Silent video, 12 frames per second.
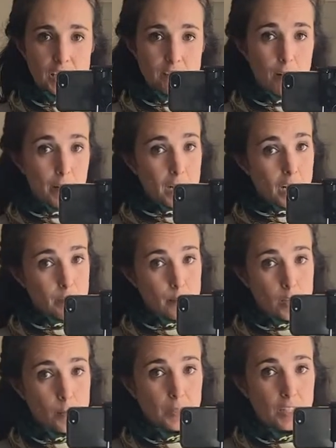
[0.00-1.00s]
llevaba las
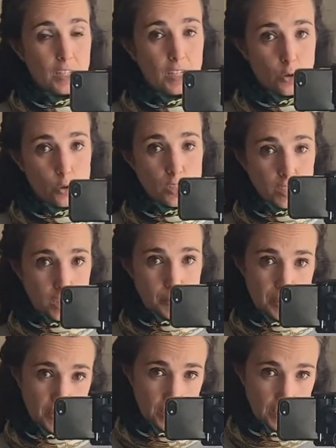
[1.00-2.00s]
mismas zapatillas rosas que
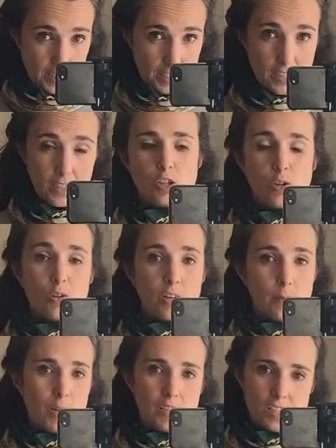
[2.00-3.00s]
visteis ayer, solo que
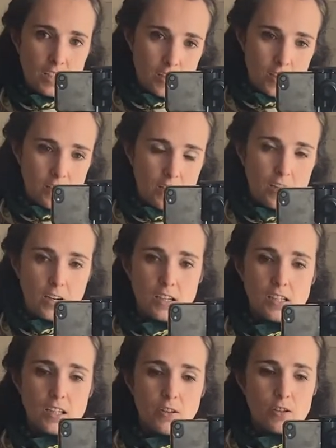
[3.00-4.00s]
me las he quitado al entrar a
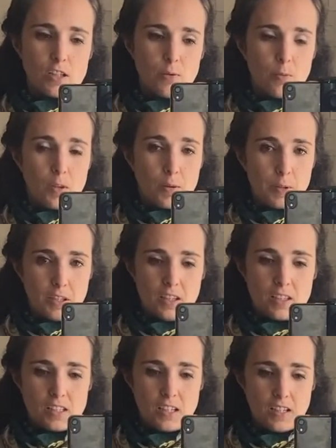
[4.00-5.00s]
casa, entonces llevo mis
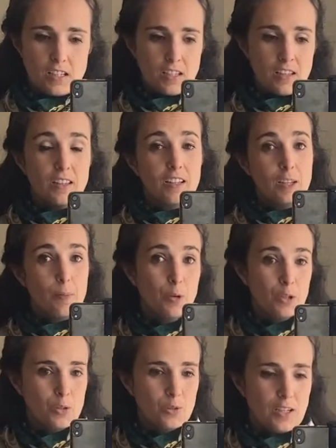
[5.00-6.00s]
zapatillas de casa dentro del tiempo
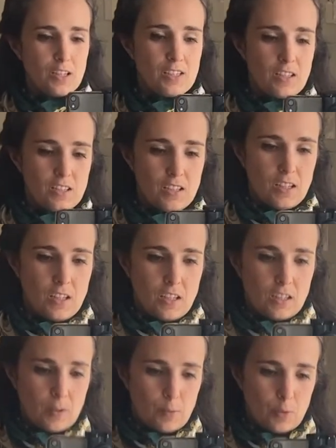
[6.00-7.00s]
que son estas
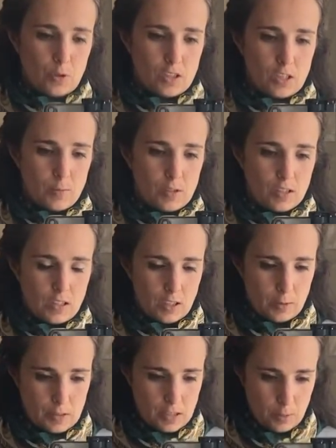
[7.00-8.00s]
tan monísimas que
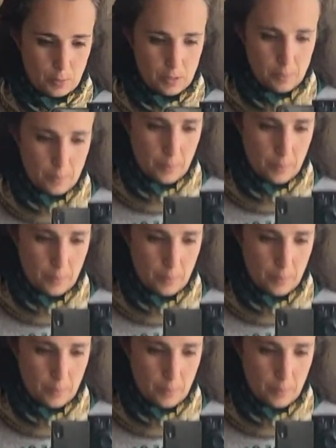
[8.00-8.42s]
acabáis de ver